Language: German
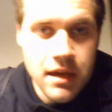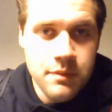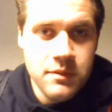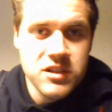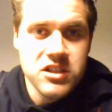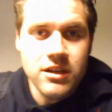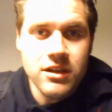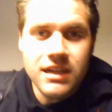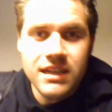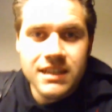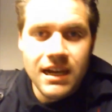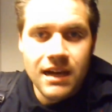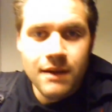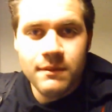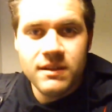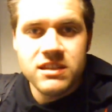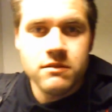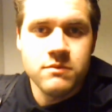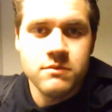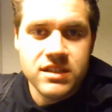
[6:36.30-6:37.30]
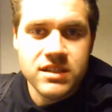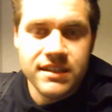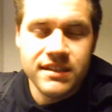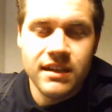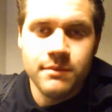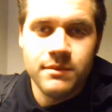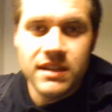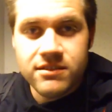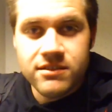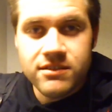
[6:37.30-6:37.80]
Bescheuerte
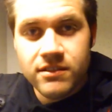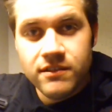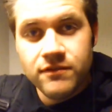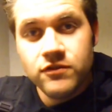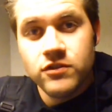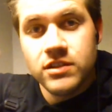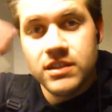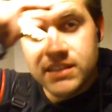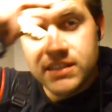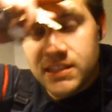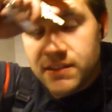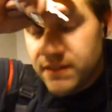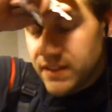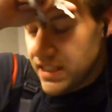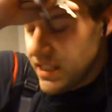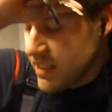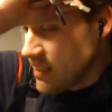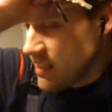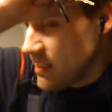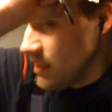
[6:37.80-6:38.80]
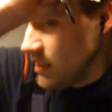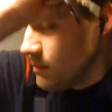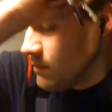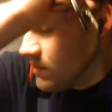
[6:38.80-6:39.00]
Arbeitsumstände haben dazu geführt, dass ich wieder in Kiel